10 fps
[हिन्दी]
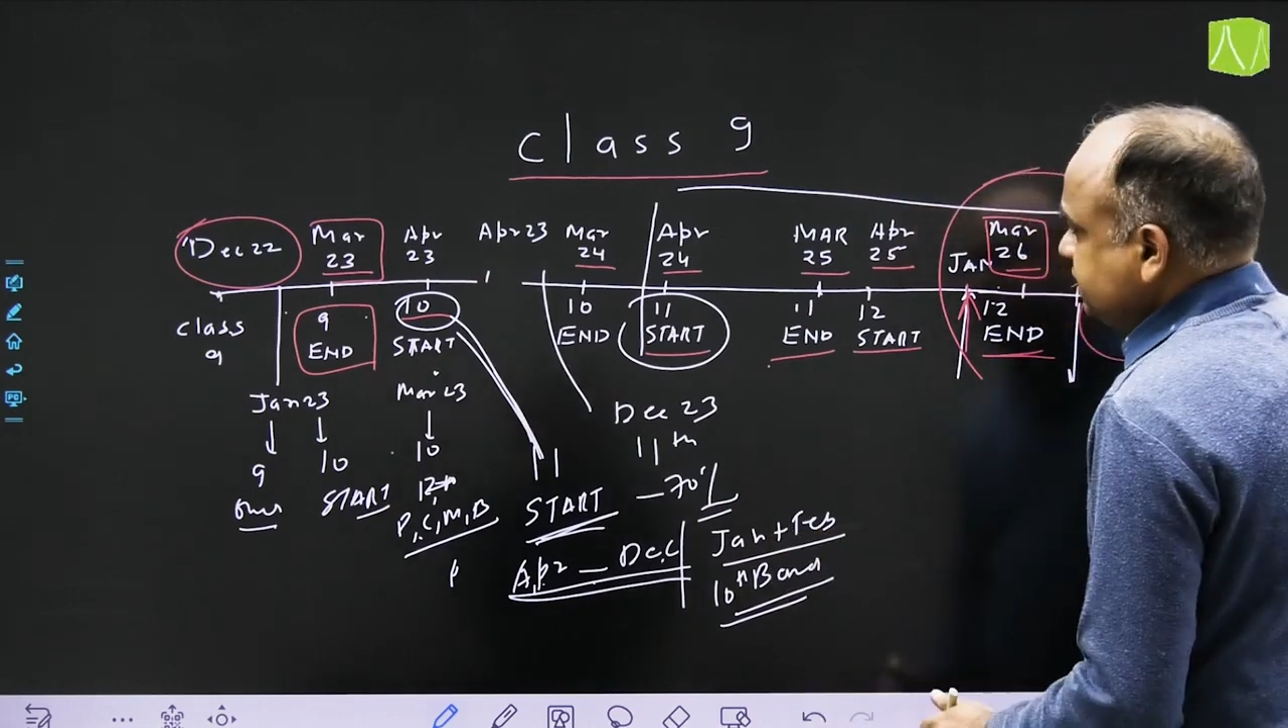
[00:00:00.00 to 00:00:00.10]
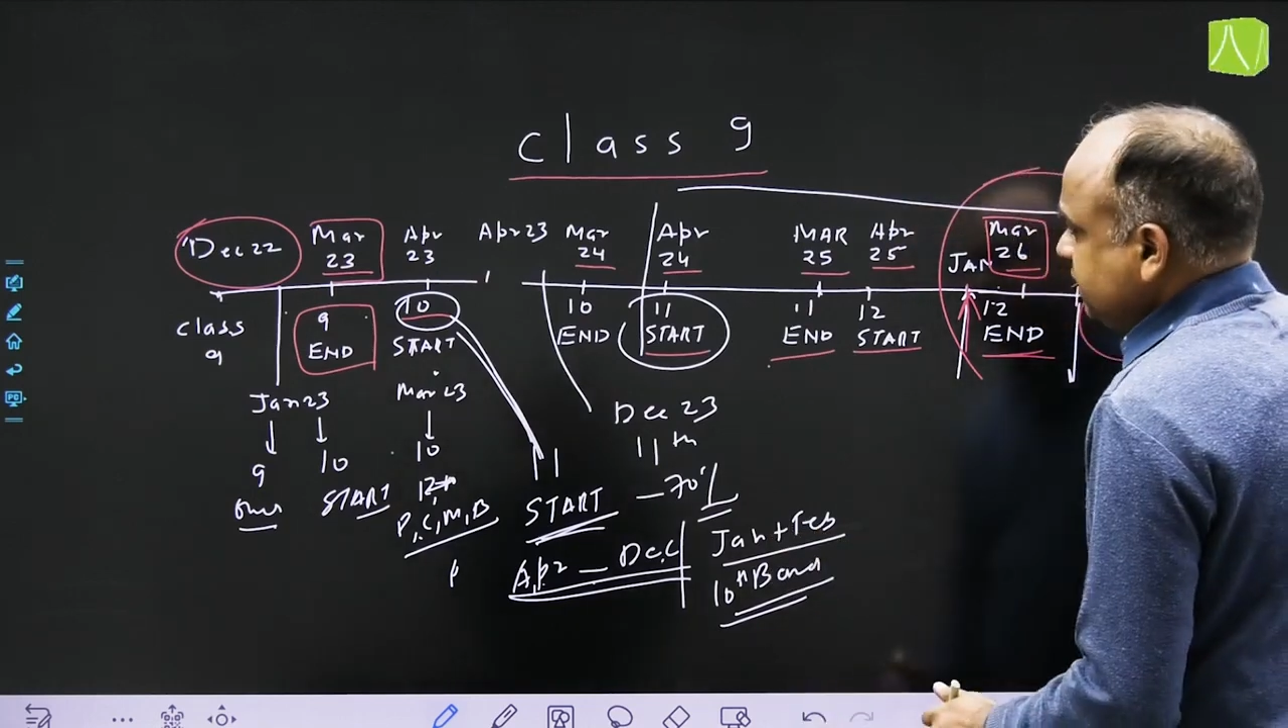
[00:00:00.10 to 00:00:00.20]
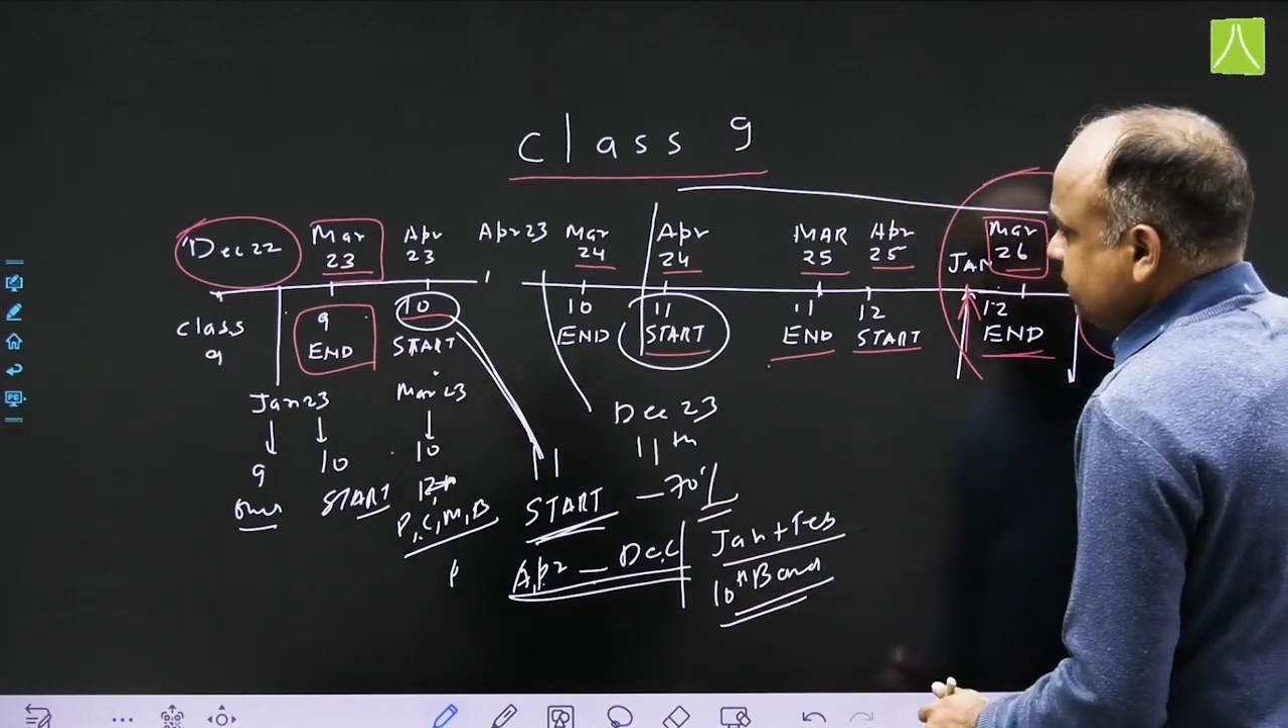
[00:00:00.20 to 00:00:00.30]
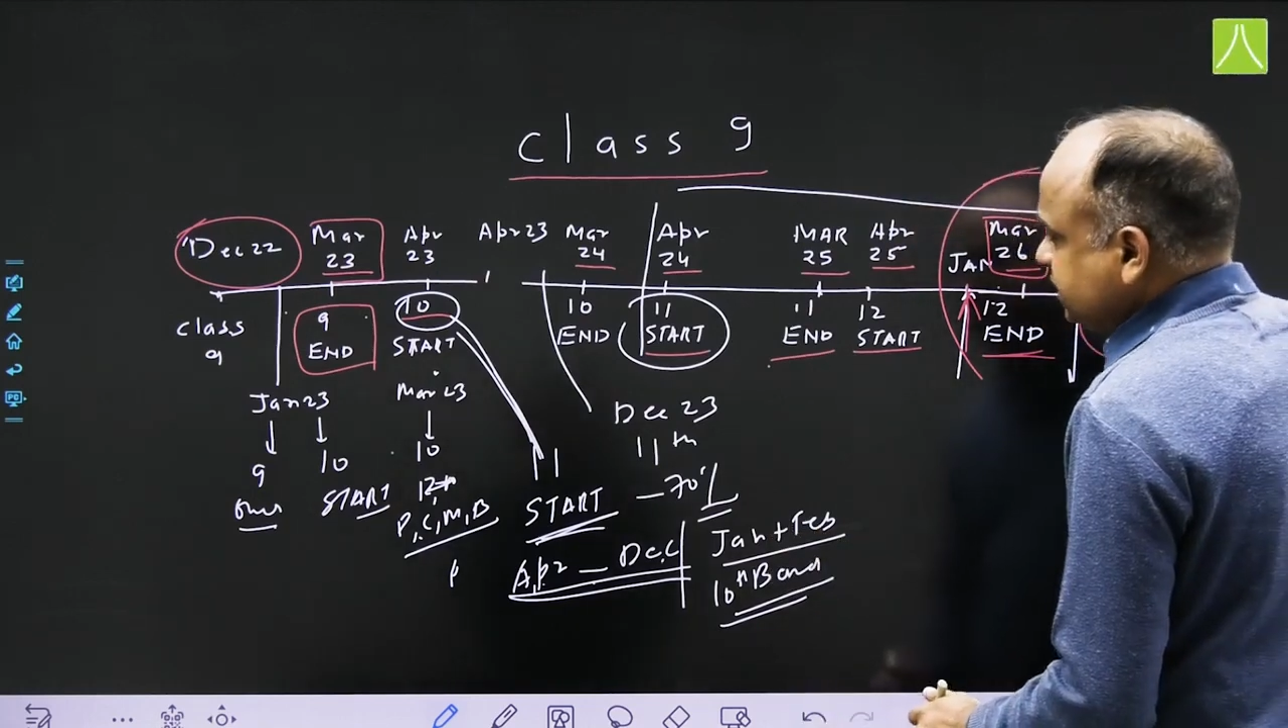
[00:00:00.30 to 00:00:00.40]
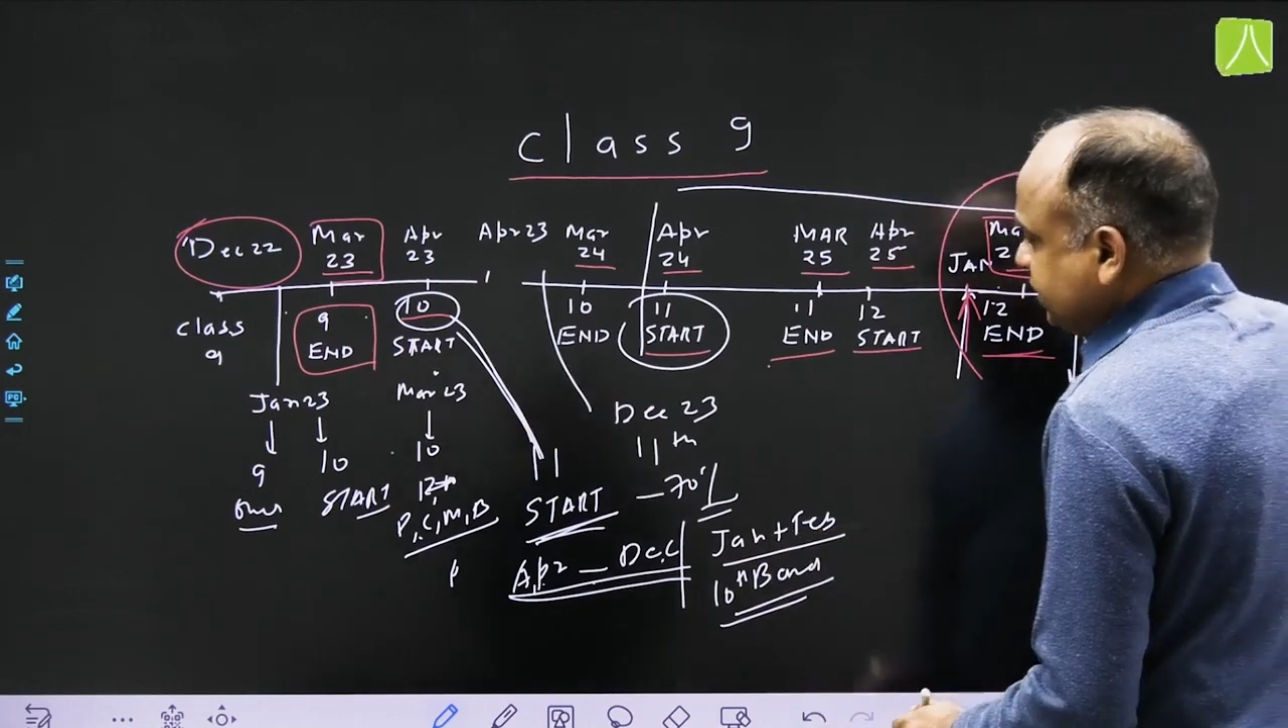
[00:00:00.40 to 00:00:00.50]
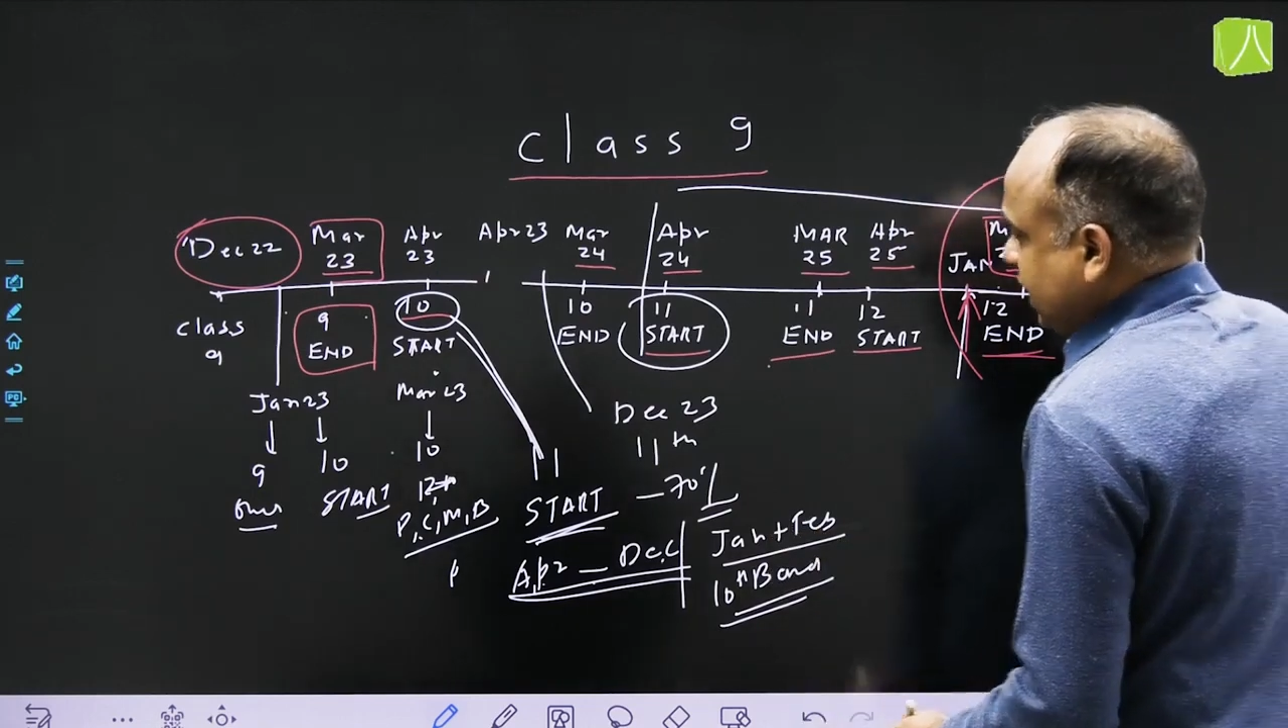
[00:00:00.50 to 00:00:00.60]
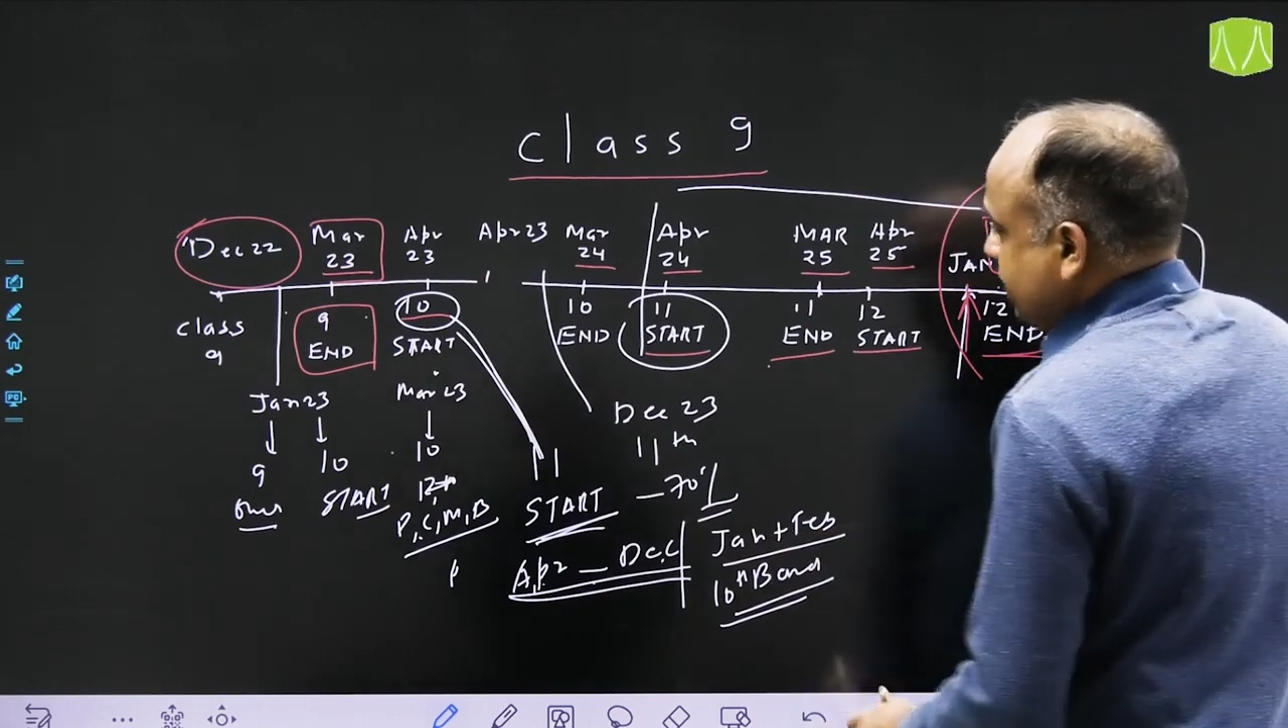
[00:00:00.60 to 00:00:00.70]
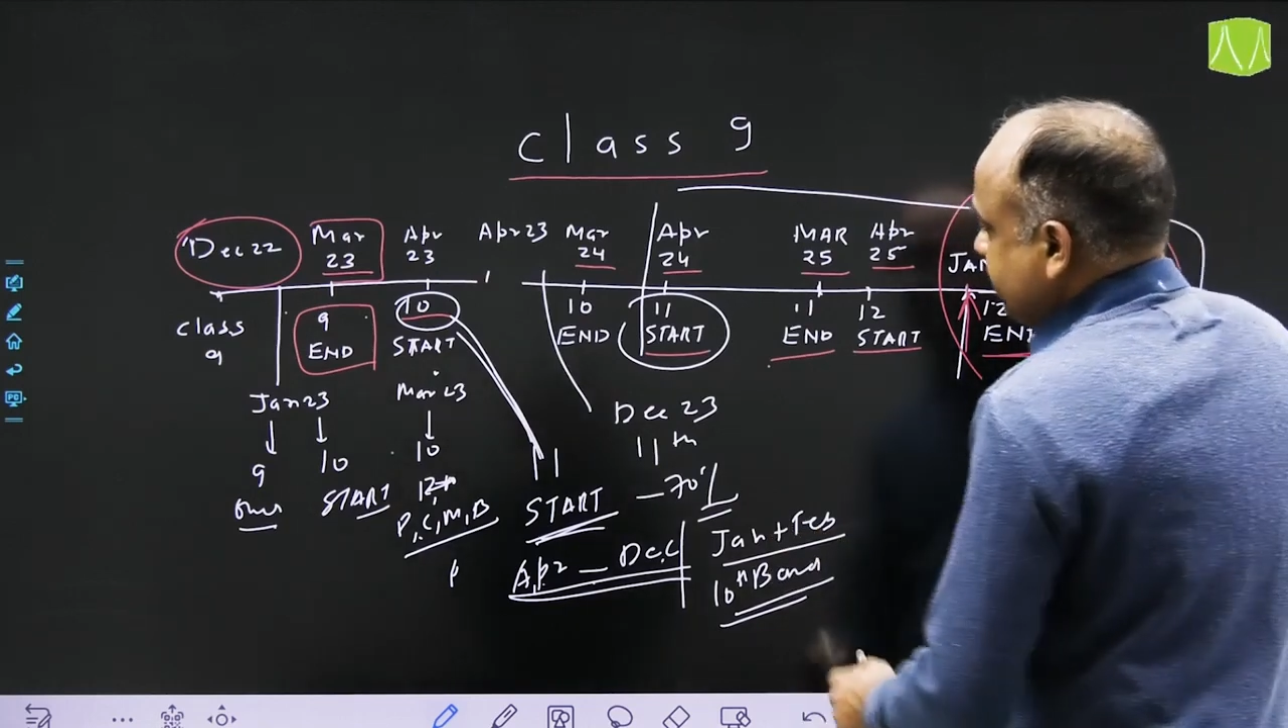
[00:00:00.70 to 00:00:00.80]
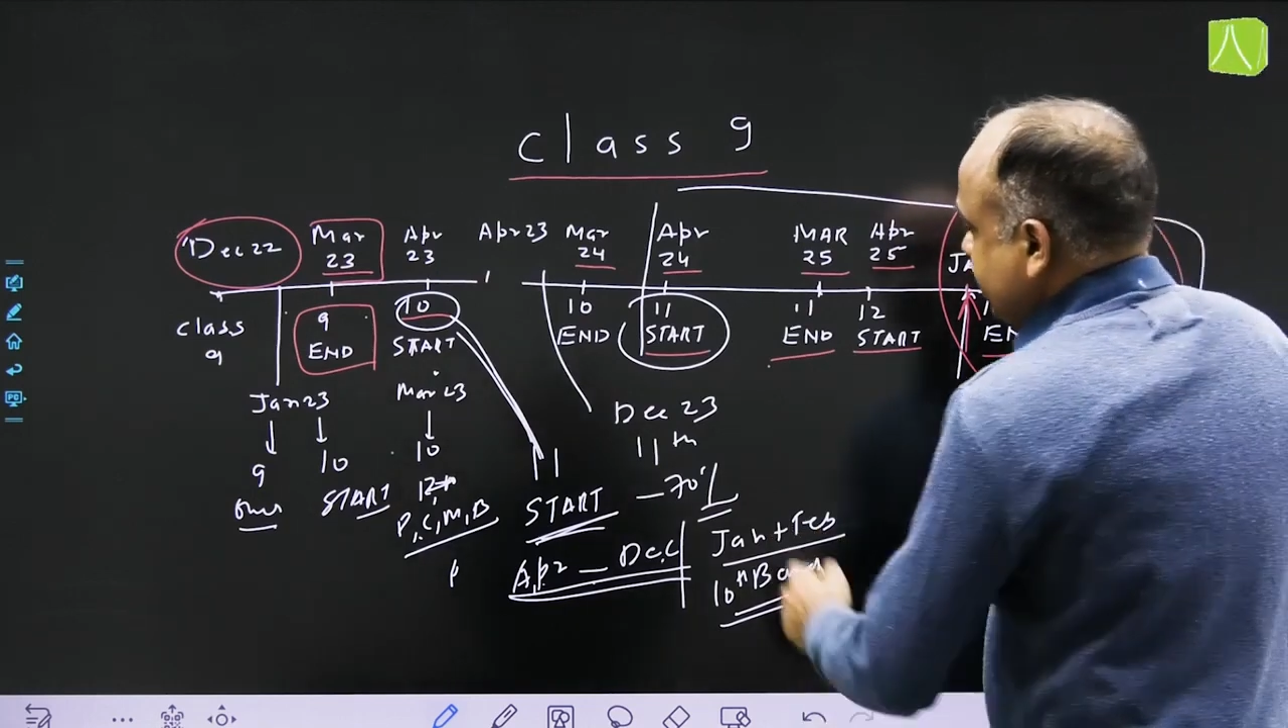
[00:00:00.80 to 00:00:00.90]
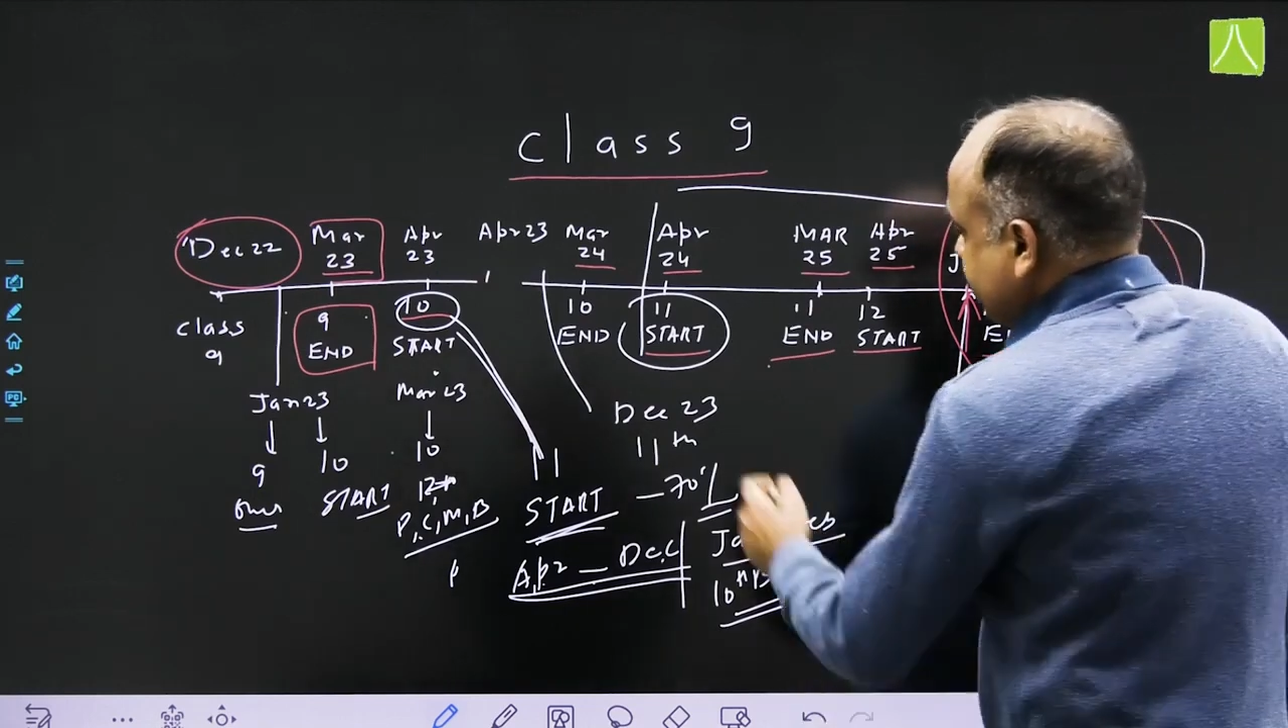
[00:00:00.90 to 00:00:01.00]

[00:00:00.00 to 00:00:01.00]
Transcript: जब बच्चा